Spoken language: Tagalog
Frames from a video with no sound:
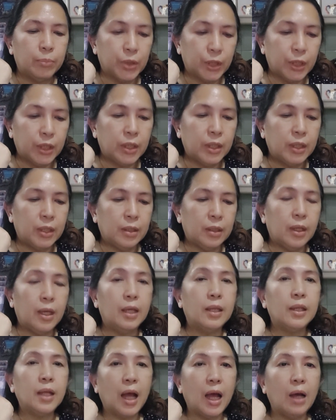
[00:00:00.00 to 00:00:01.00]
burdened
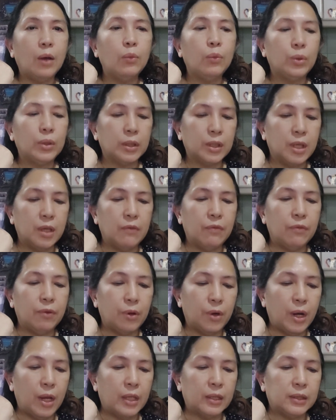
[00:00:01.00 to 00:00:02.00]
and I will give
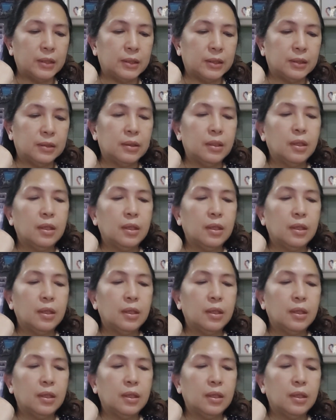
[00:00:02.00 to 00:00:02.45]
you rest.